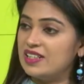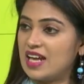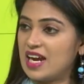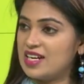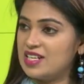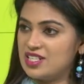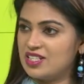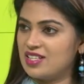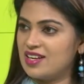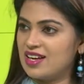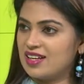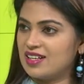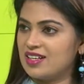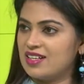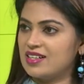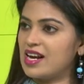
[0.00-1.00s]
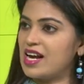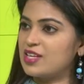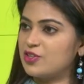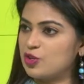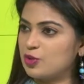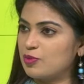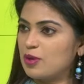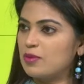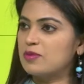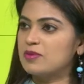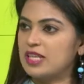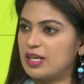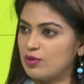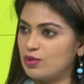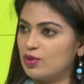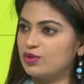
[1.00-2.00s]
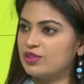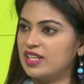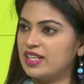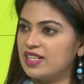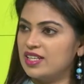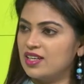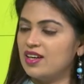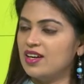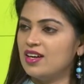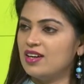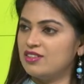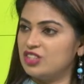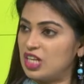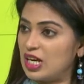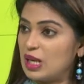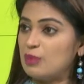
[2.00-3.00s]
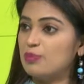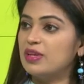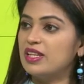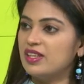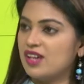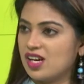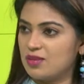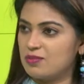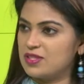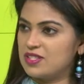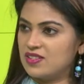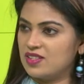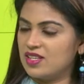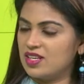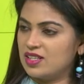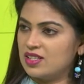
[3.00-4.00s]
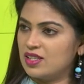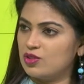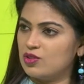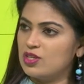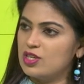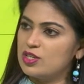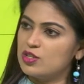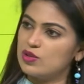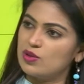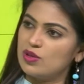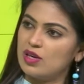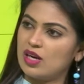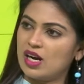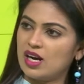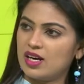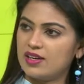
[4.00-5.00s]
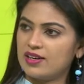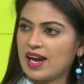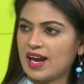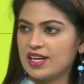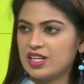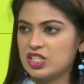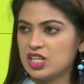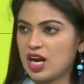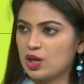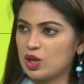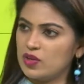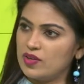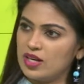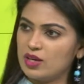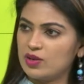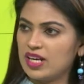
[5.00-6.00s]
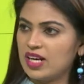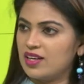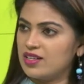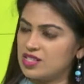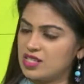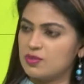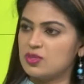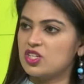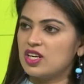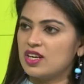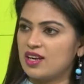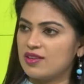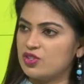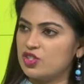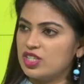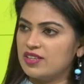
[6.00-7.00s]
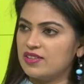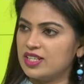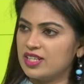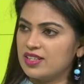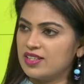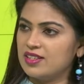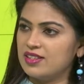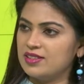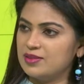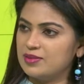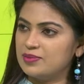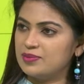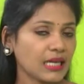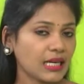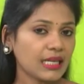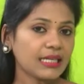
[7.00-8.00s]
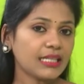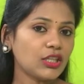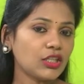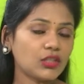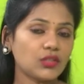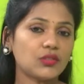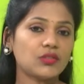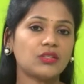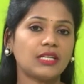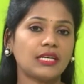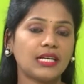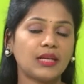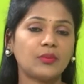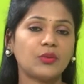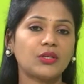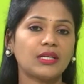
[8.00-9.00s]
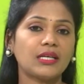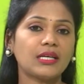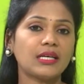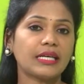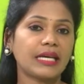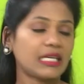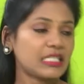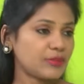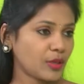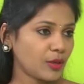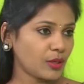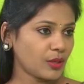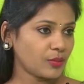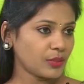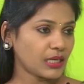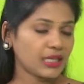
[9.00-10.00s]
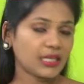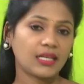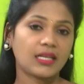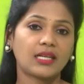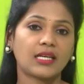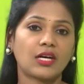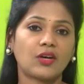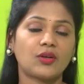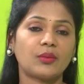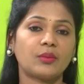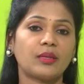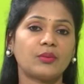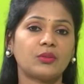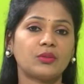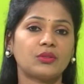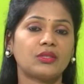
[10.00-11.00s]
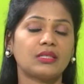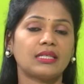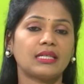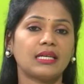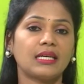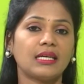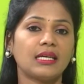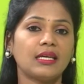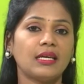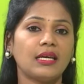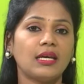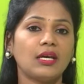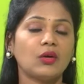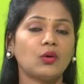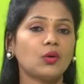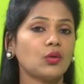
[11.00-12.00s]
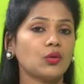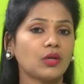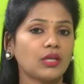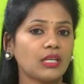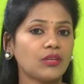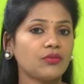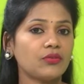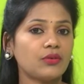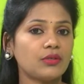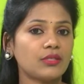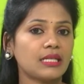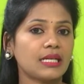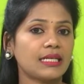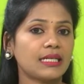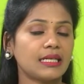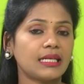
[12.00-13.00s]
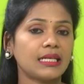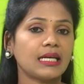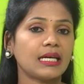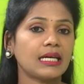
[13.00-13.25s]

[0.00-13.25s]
రాడిష్ తినాక గ్యాస్ట్రిక్ ప్రాబ్లమ్స్ ఎక్కువ అవుతాయి చాలా ఇబ్బందిగా అనిపిస్తుంది అంటారు సో ఆ రాడిష్ ఆకుల వల్ల కూడా ఇలాంటి సమస్యలు రావచ్చా ఎవరికైనా అలా ఎందుకు వస్తుందంటే మోనిక గ్యాస్ ప్రాబ్లం కానీ ఇలా రావటం ఏమవుతుందంటే కొన్ని కొన్ని ఫుడ్స్ ఏంటంటే